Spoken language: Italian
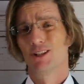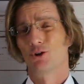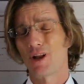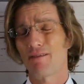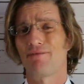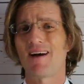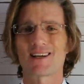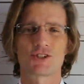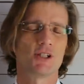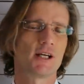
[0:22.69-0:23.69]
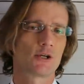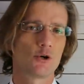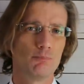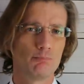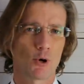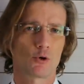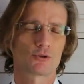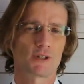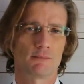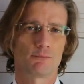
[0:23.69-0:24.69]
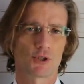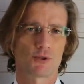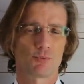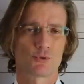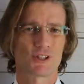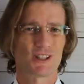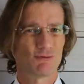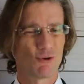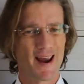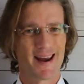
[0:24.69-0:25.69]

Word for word: Non è facile con poco tempo espositivo